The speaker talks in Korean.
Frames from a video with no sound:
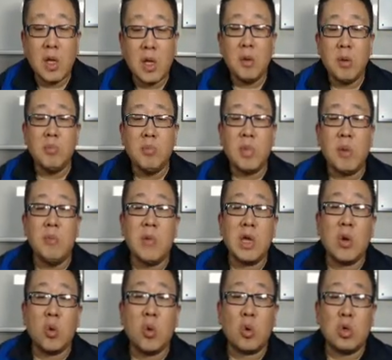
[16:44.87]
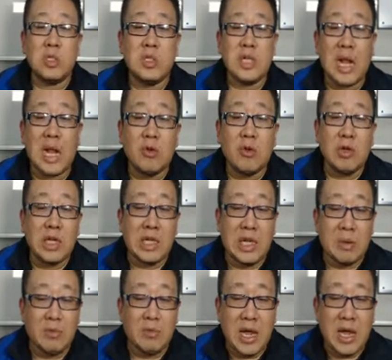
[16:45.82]
몇 명이 올 것인지 알고 있기
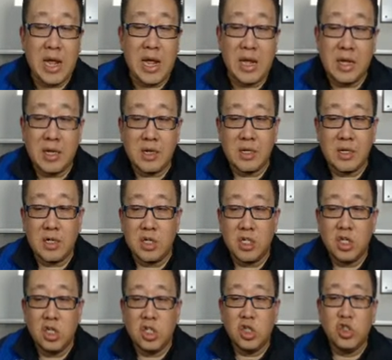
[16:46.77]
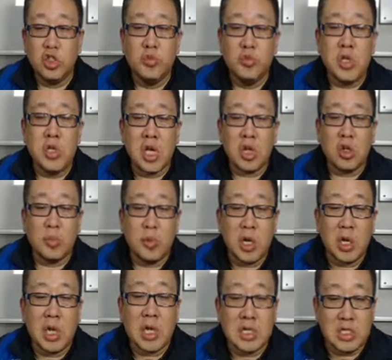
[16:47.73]
때문에 준비하기가 더
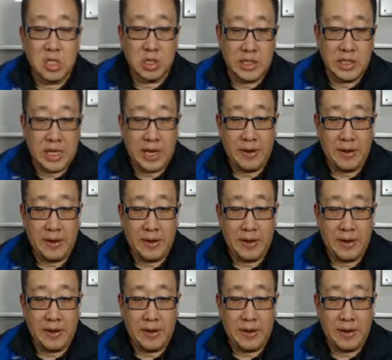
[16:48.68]
편하겠죠. 예.